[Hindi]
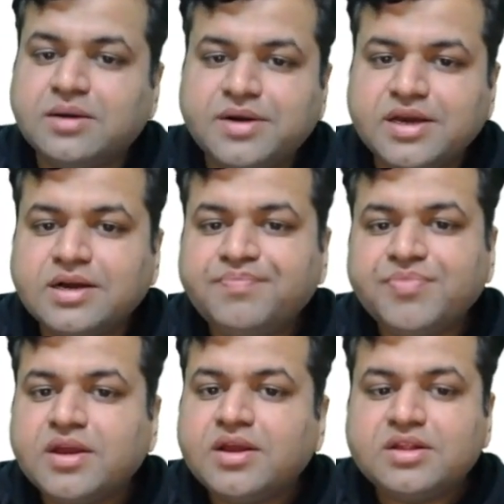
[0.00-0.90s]
पड़ेगा
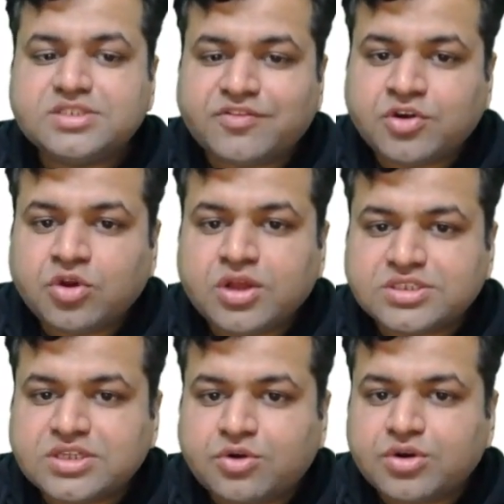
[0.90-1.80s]
सेवन को
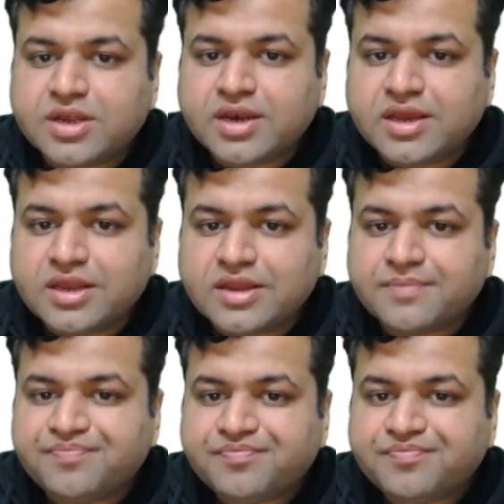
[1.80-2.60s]
कैंसिल आउट करने के लिए